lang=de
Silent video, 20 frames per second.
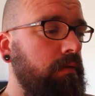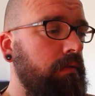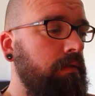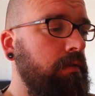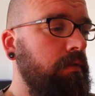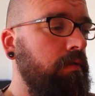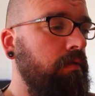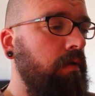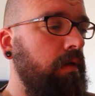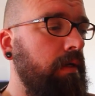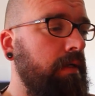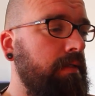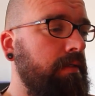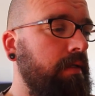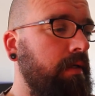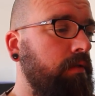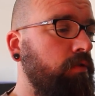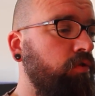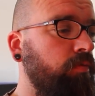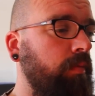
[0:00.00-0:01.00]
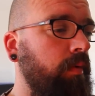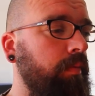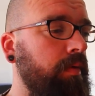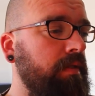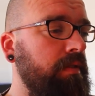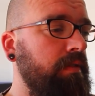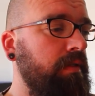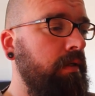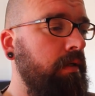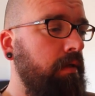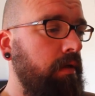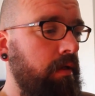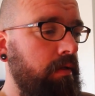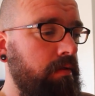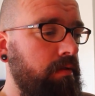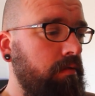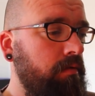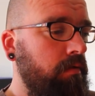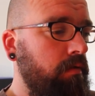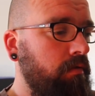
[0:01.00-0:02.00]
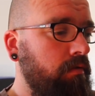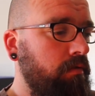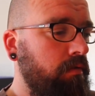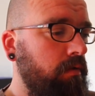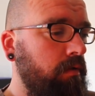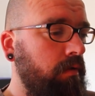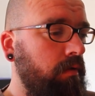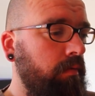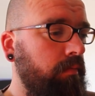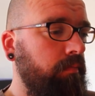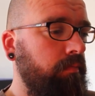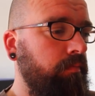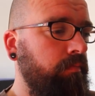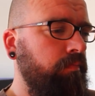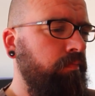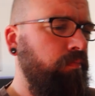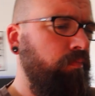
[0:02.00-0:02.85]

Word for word: also das kann schon mal passieren jetzt. Das, ähm,